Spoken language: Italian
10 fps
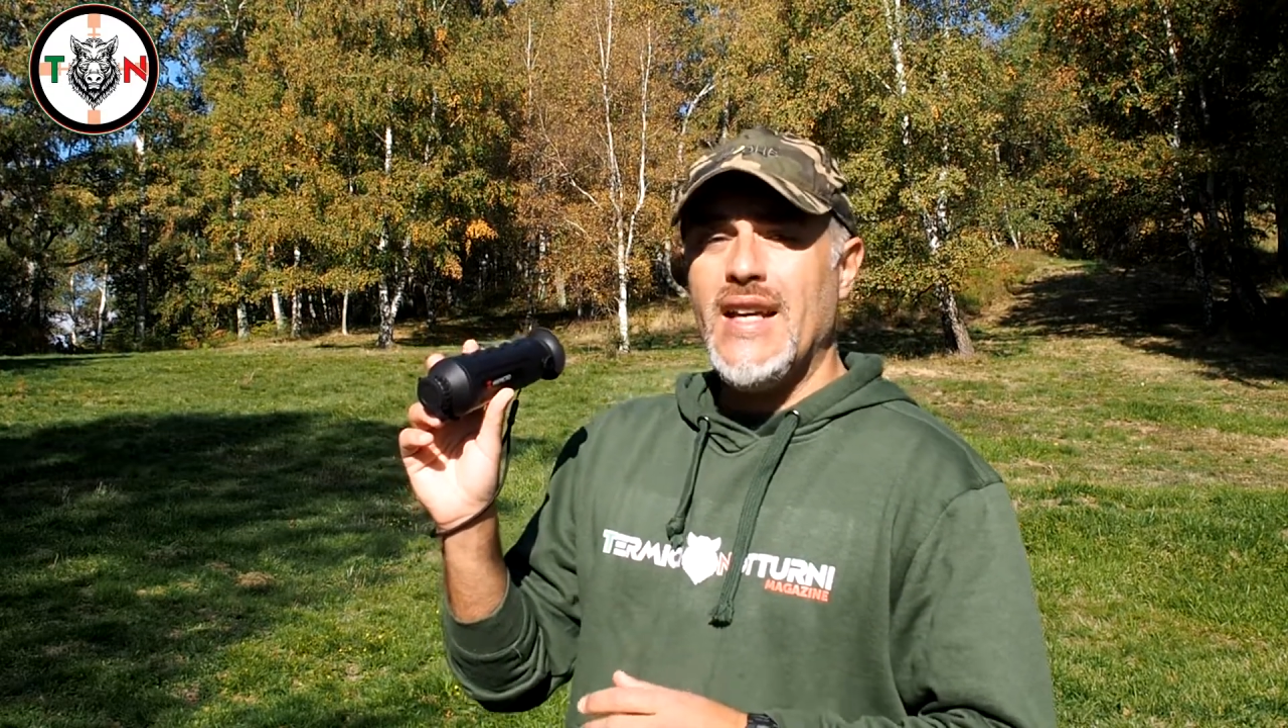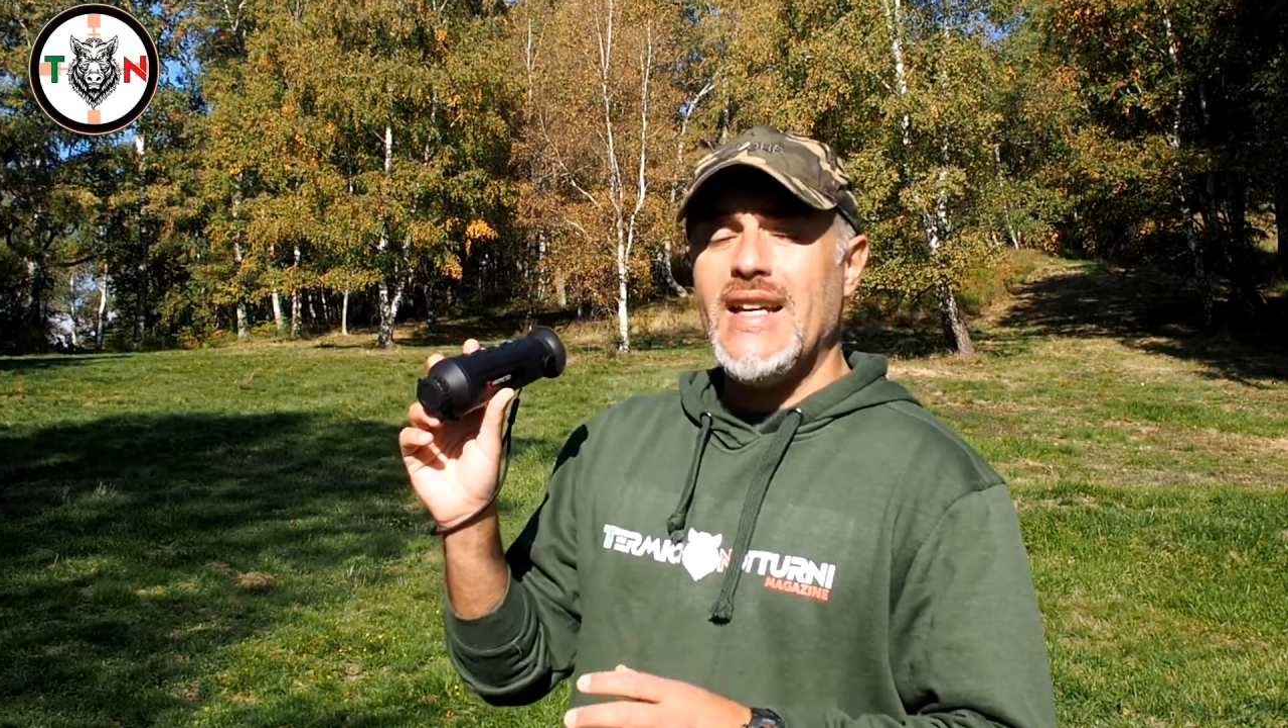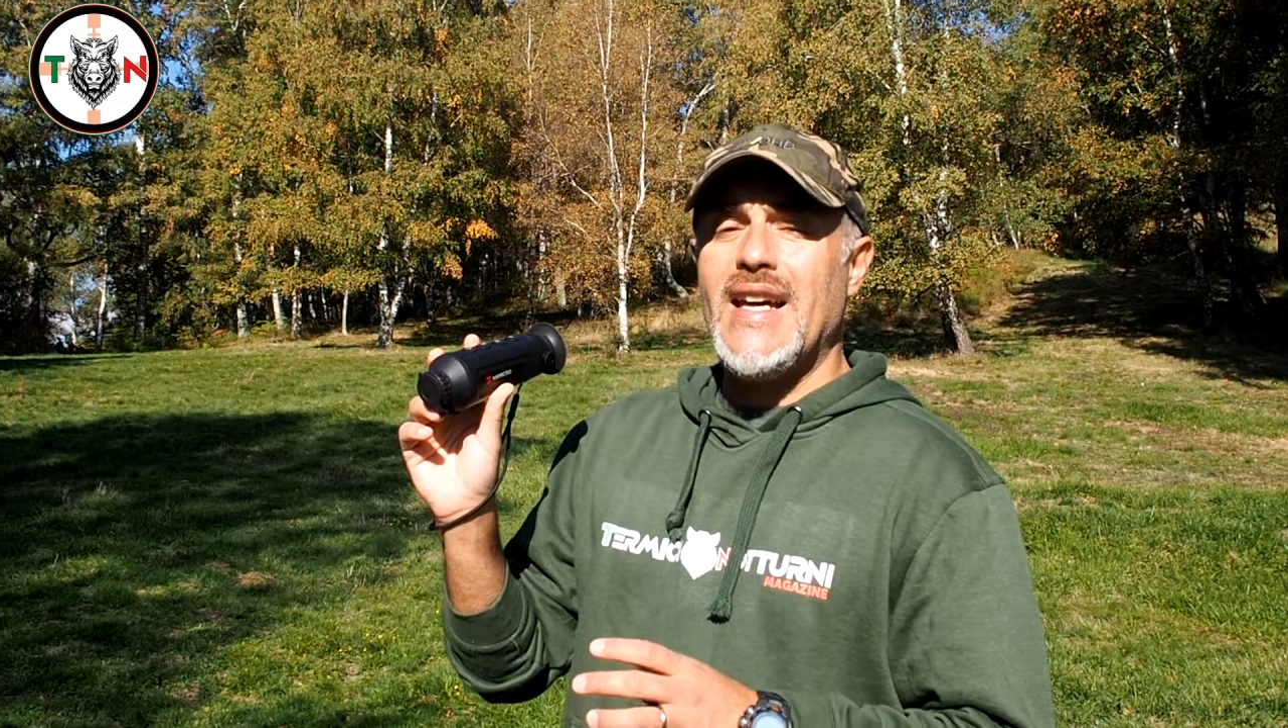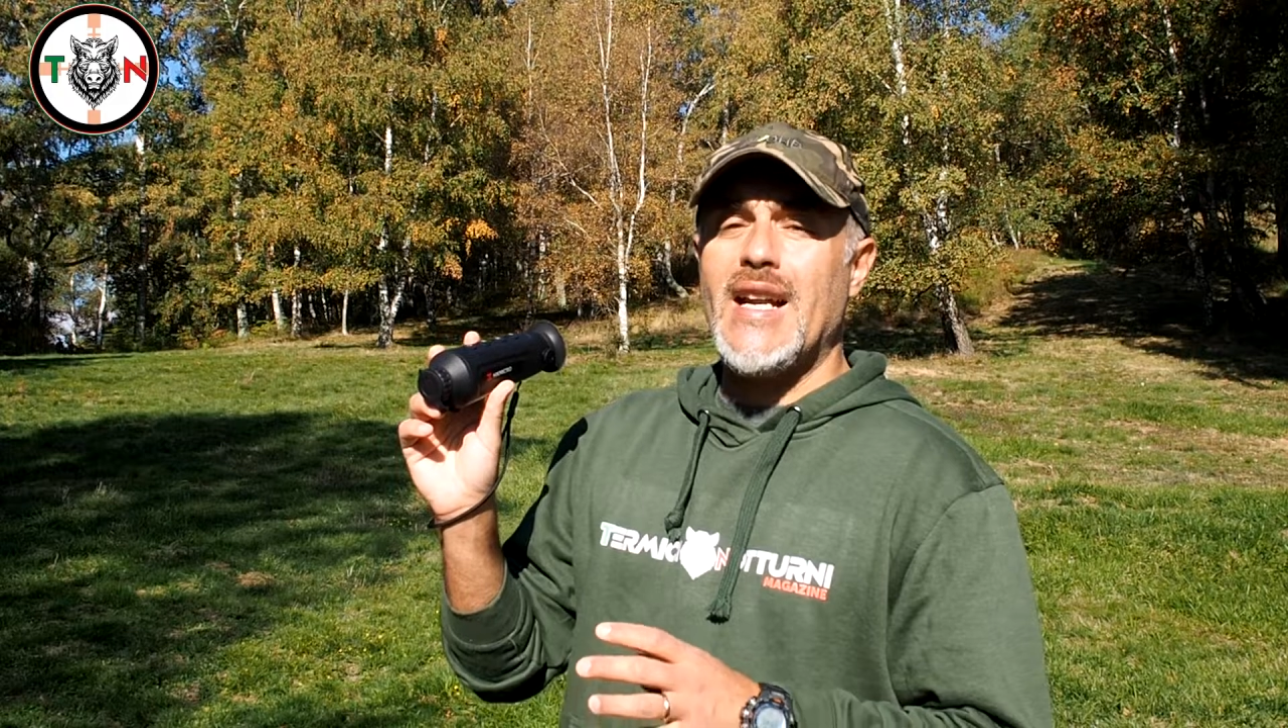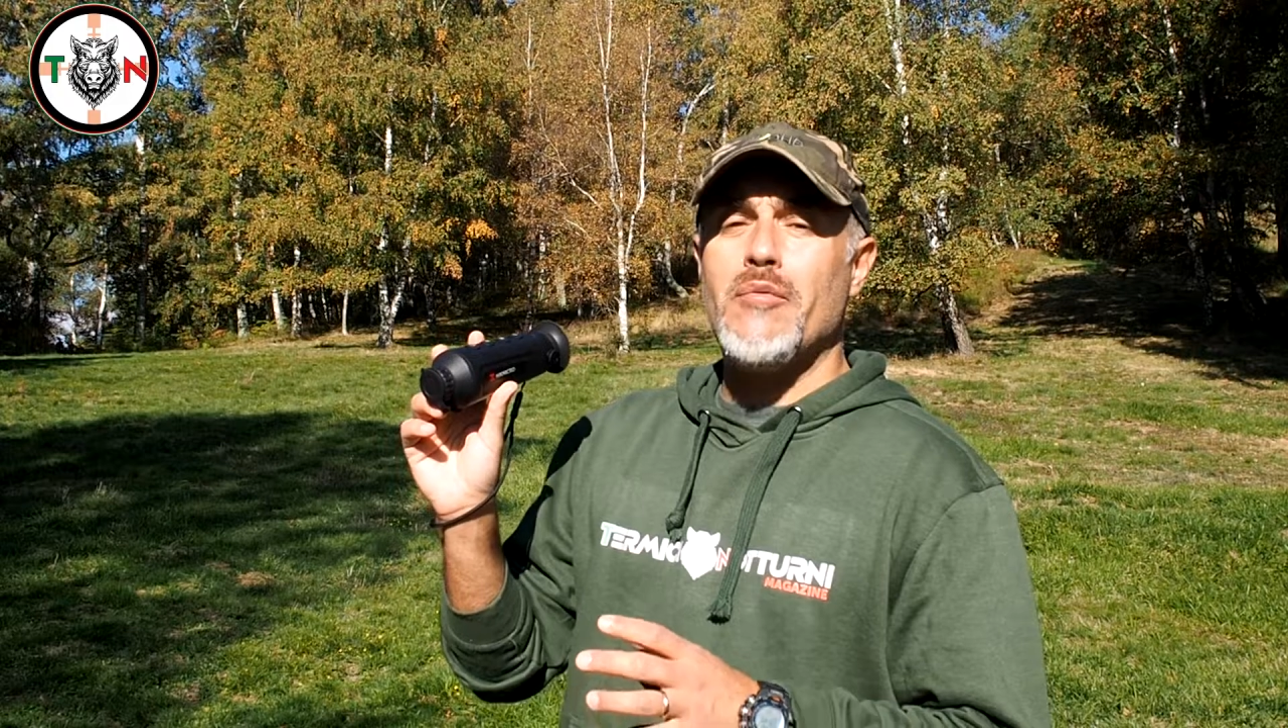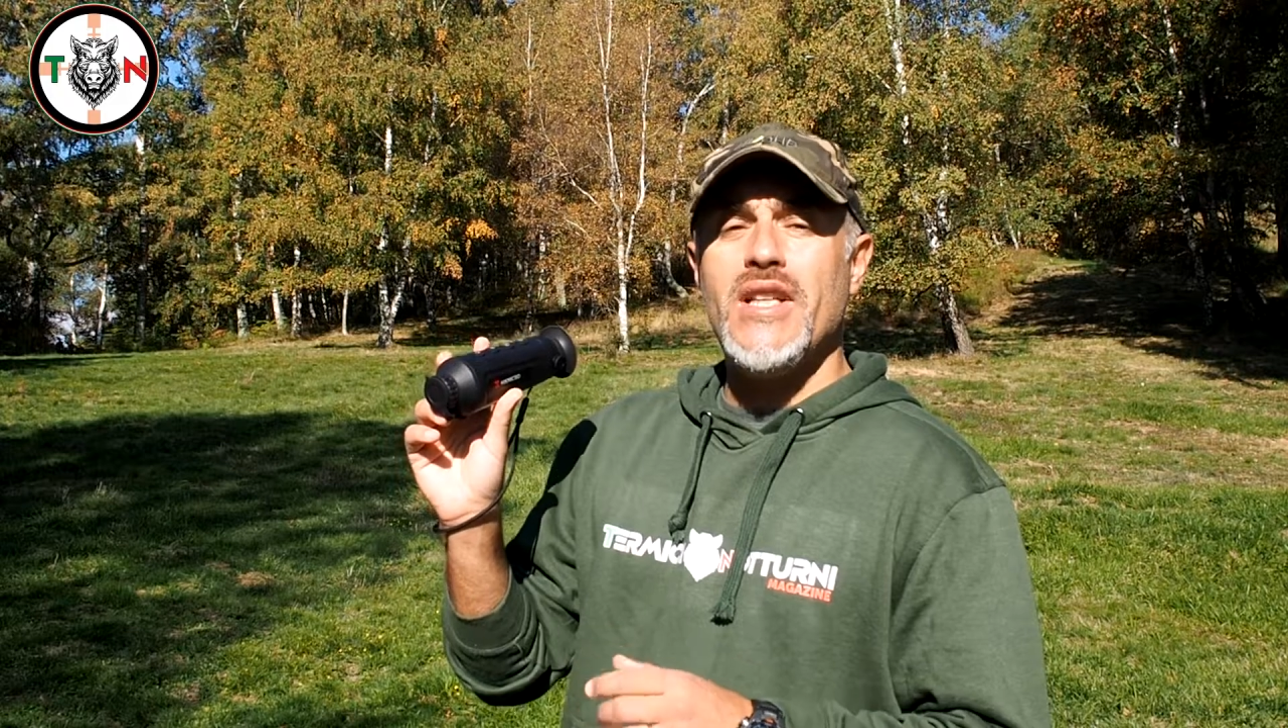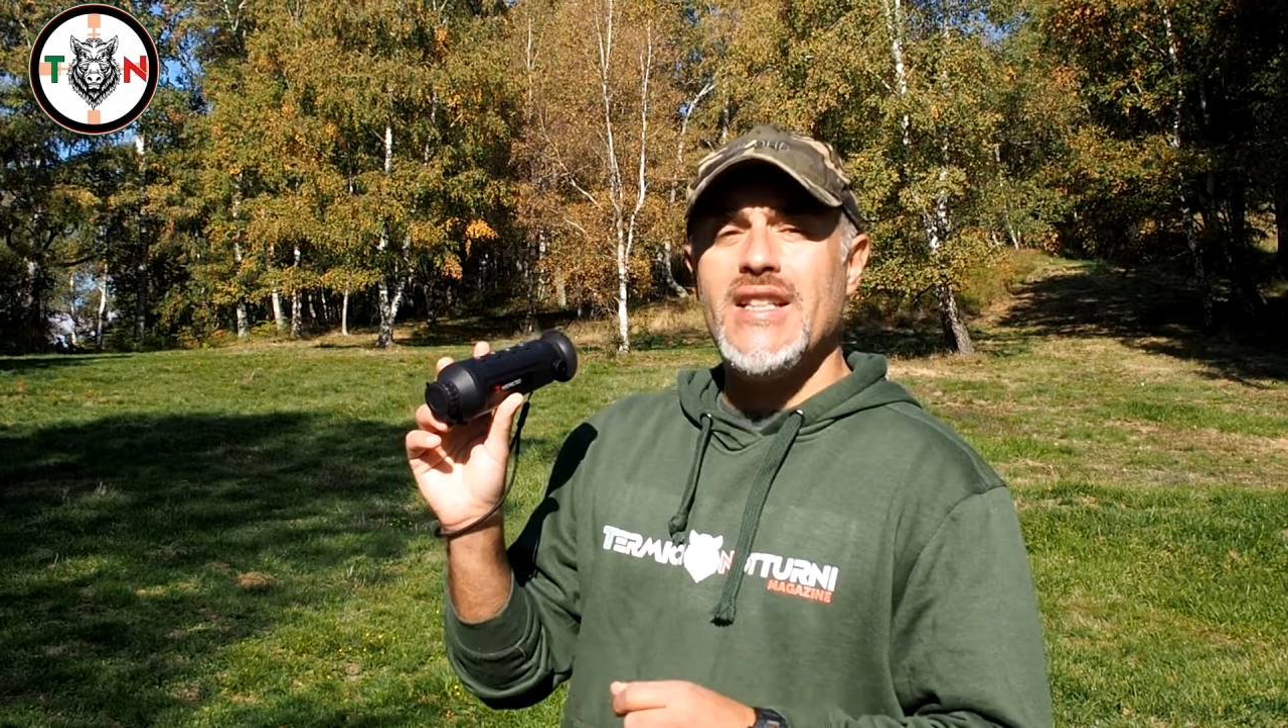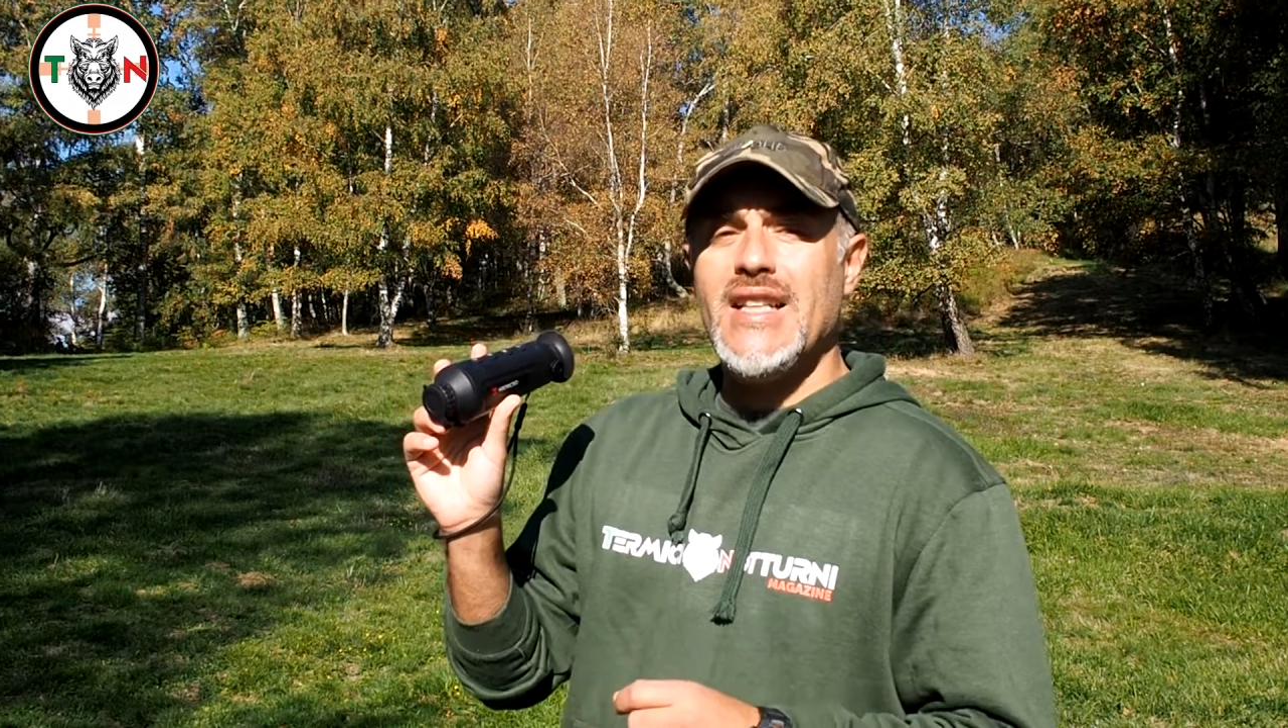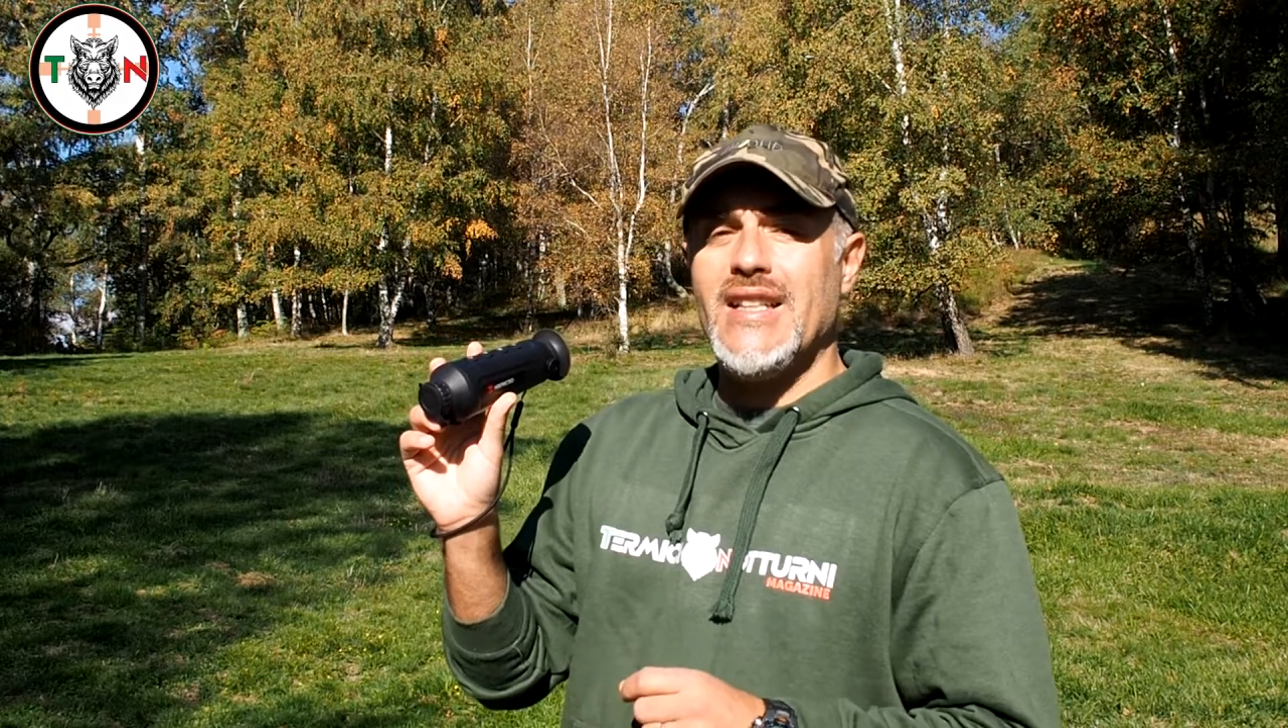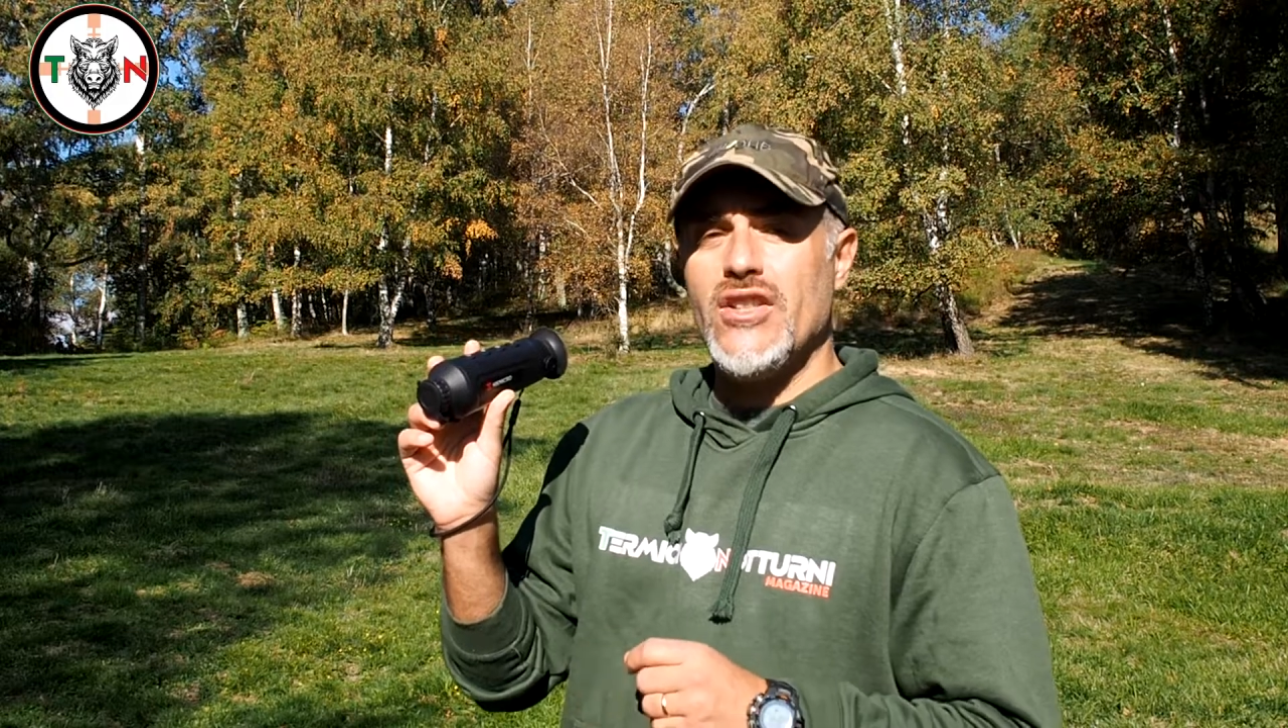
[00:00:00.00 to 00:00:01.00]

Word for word: la rapidità di